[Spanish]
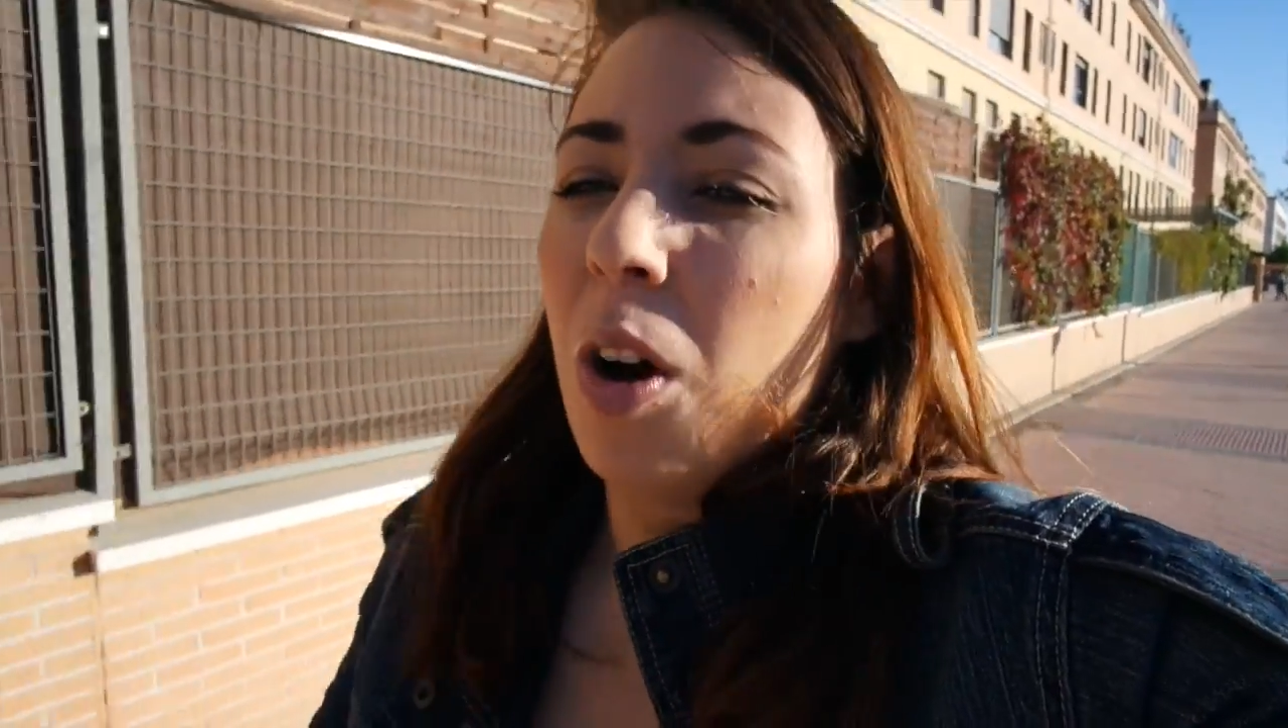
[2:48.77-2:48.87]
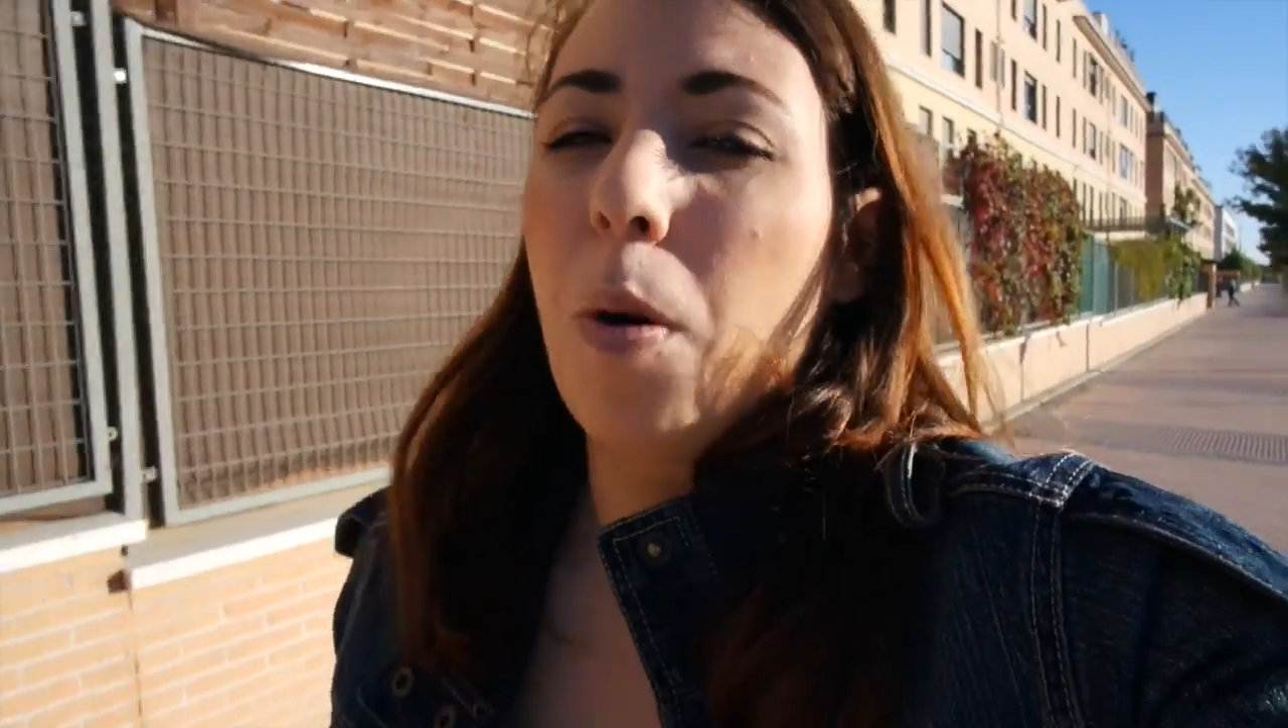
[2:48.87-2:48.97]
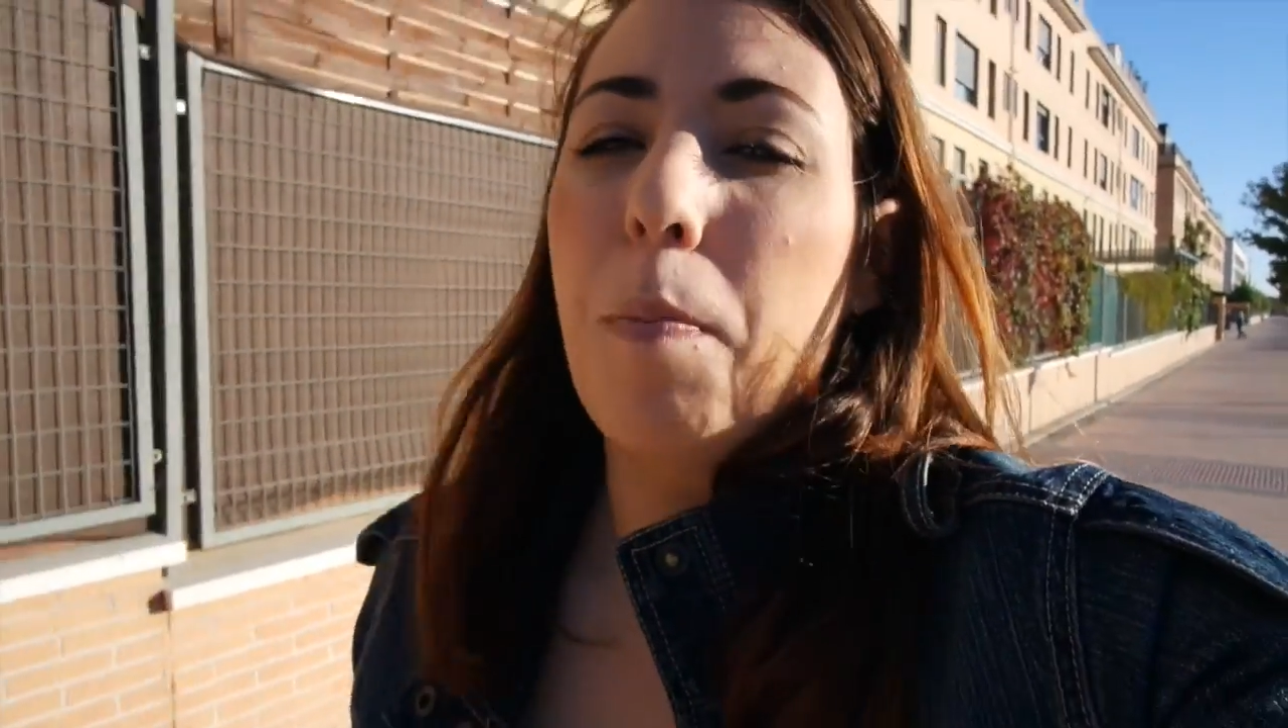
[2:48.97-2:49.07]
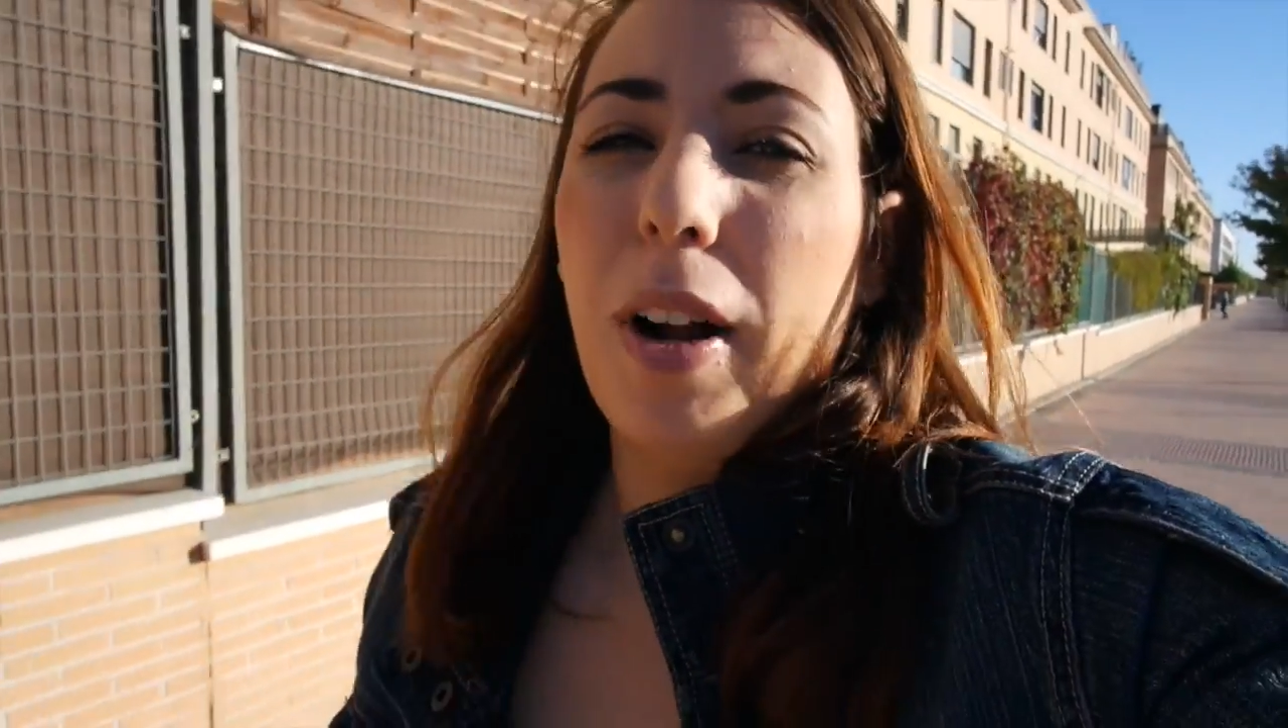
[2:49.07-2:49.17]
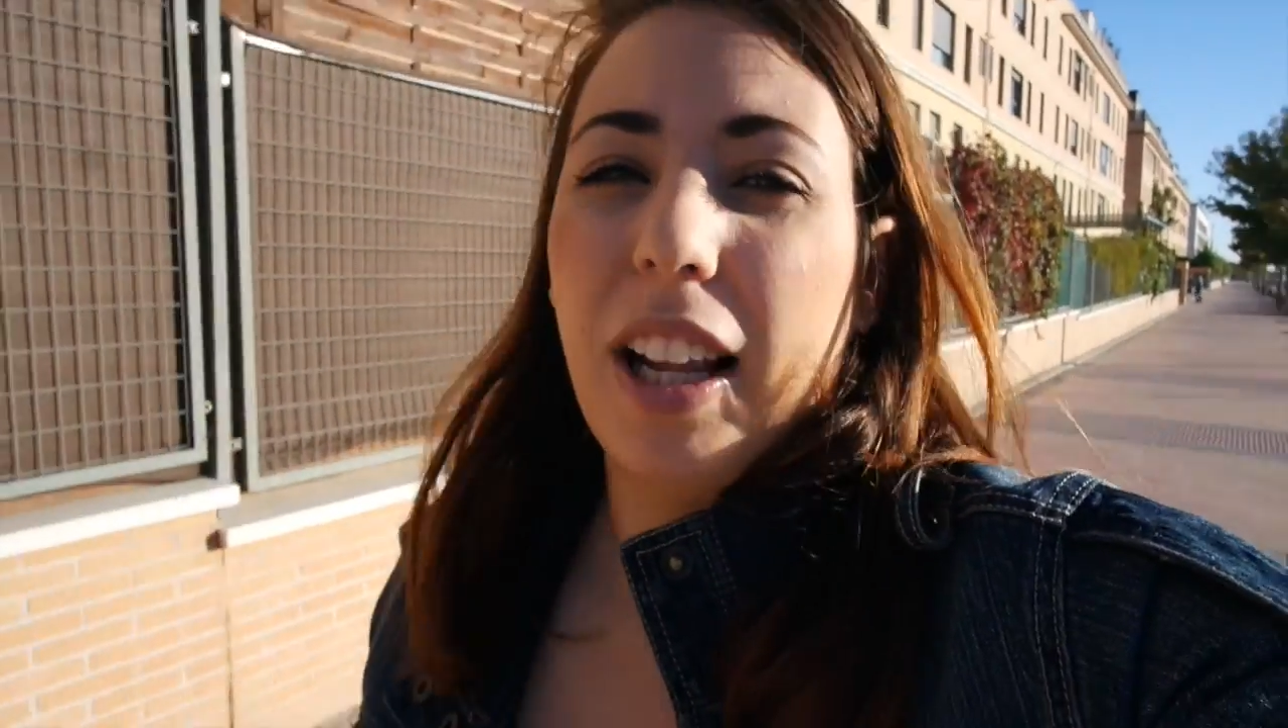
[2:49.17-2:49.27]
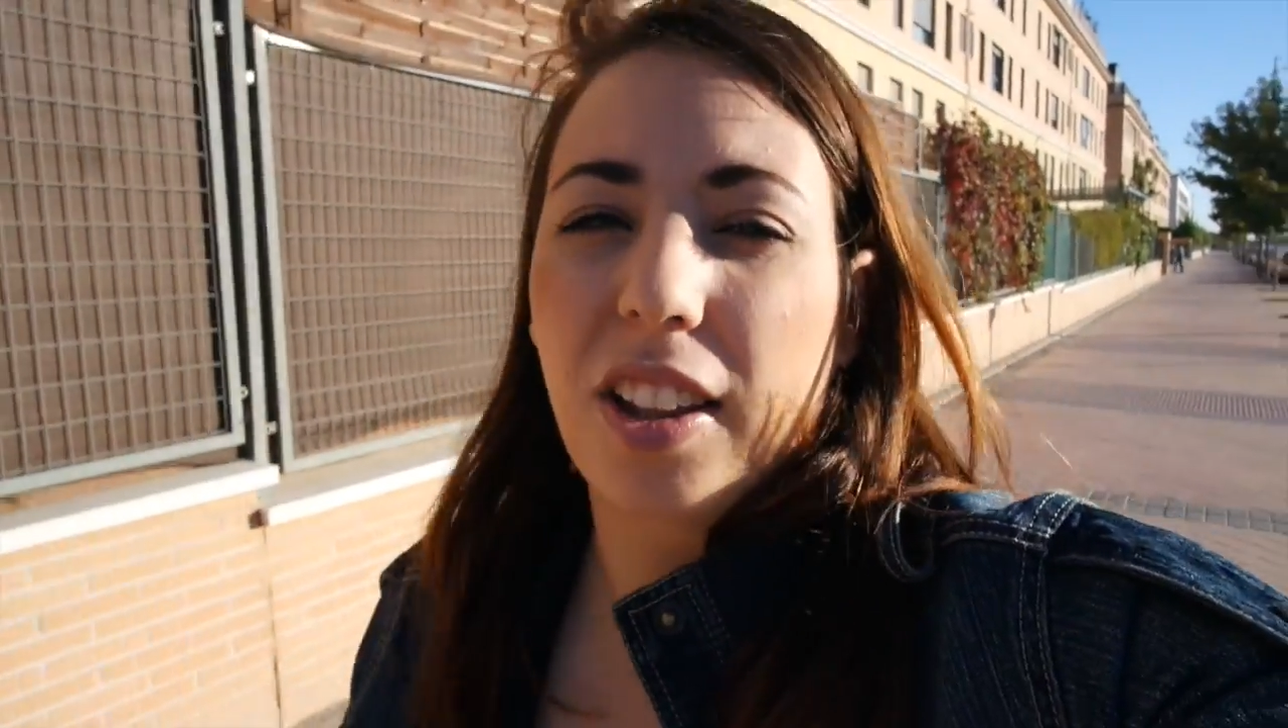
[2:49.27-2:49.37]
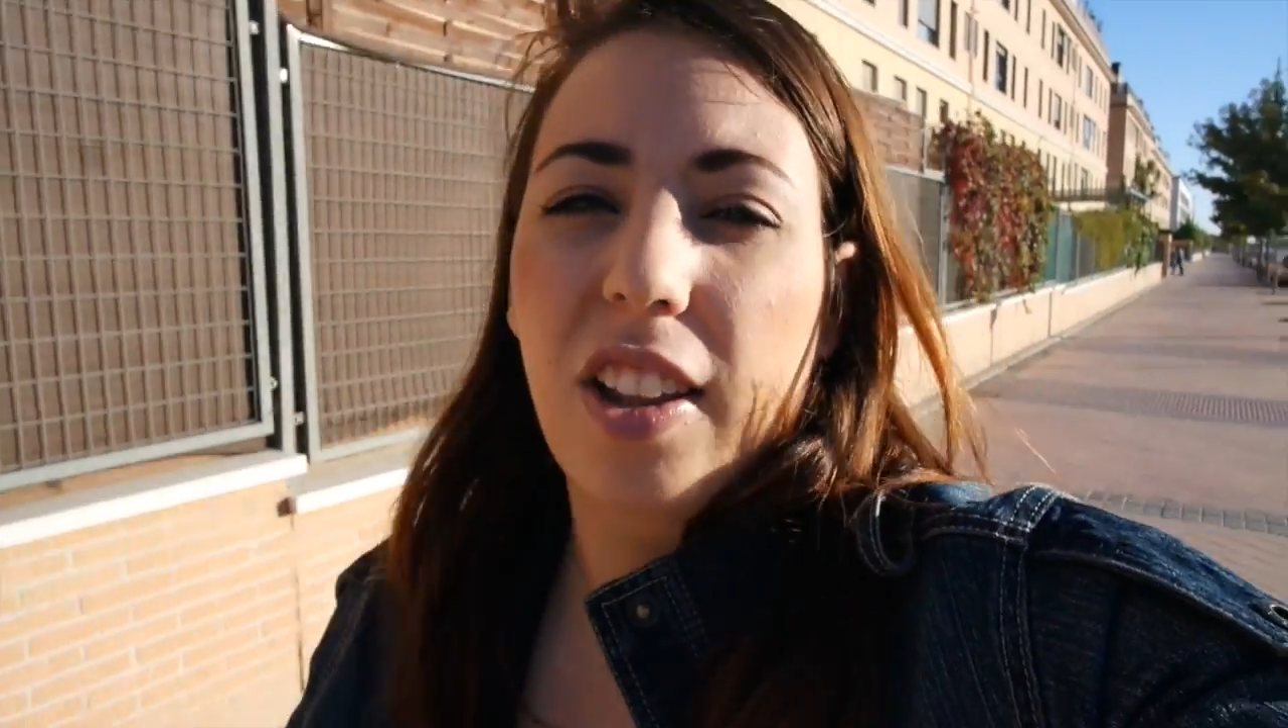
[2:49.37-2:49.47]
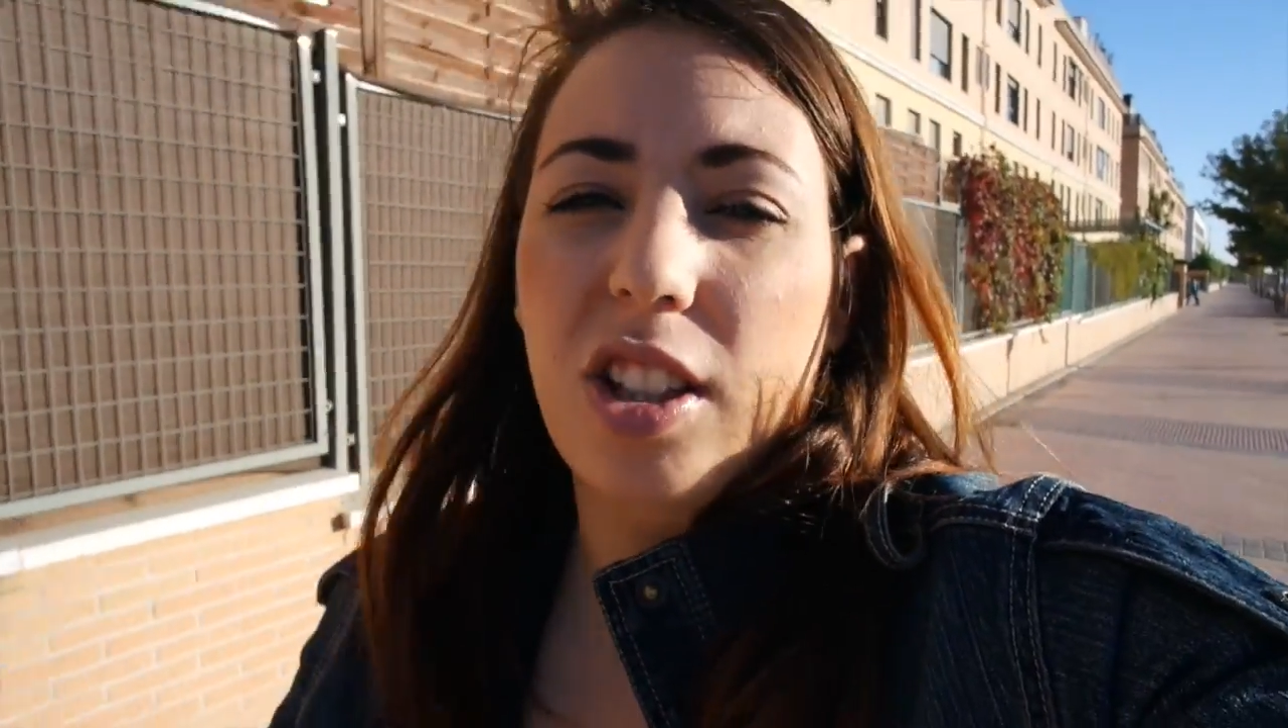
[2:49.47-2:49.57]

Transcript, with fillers: un poquito